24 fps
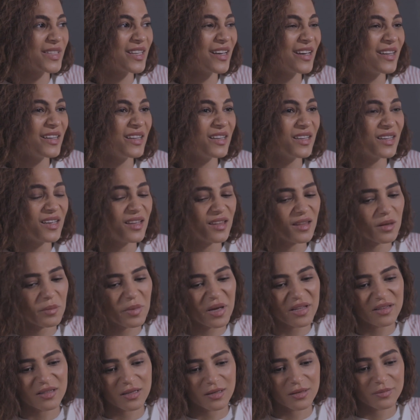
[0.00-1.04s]
يعني كذا
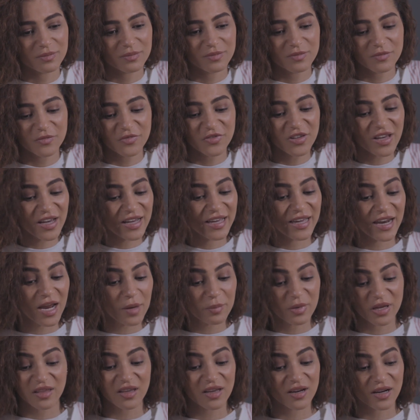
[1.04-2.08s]
ما ادري فيها
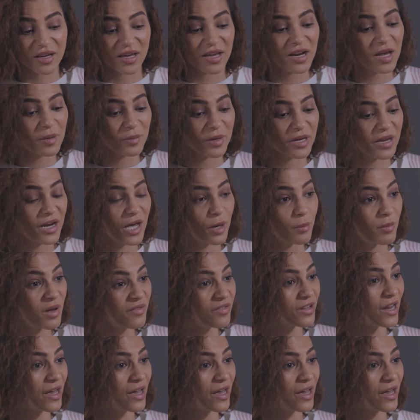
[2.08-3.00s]
كلام كثير كلام كلام ما في